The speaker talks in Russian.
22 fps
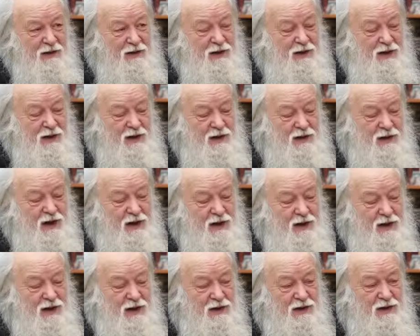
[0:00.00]
Нет, как
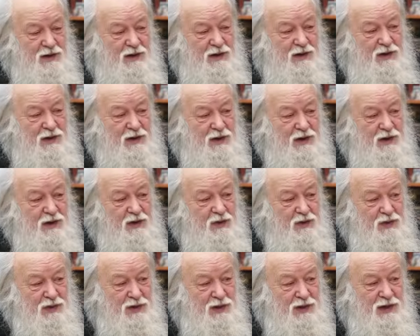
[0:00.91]
раз э, и
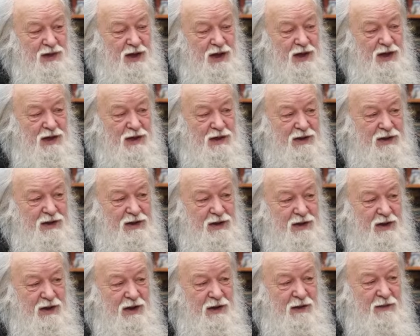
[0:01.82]
нужно это как раз
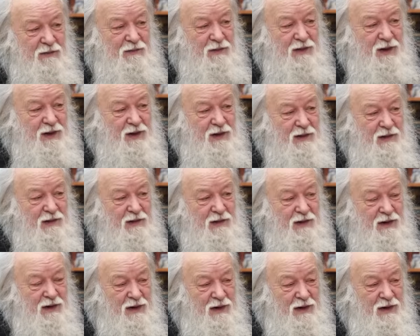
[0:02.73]

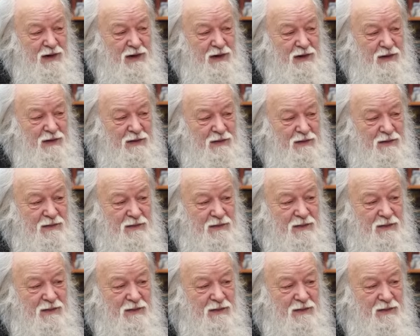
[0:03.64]
э,